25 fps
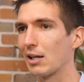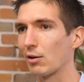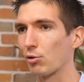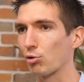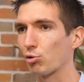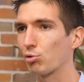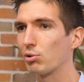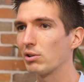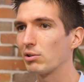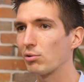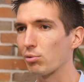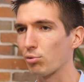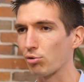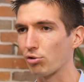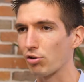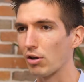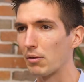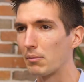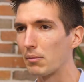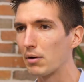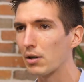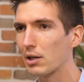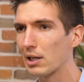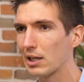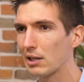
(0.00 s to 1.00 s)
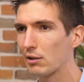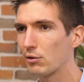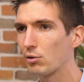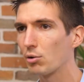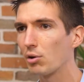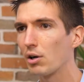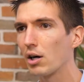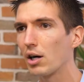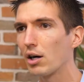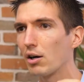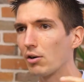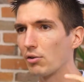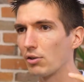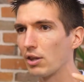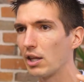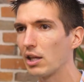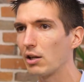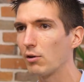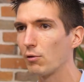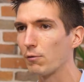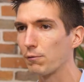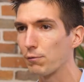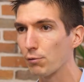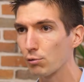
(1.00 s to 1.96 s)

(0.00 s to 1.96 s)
Et ensuite, on s'en mord les doigts, on est au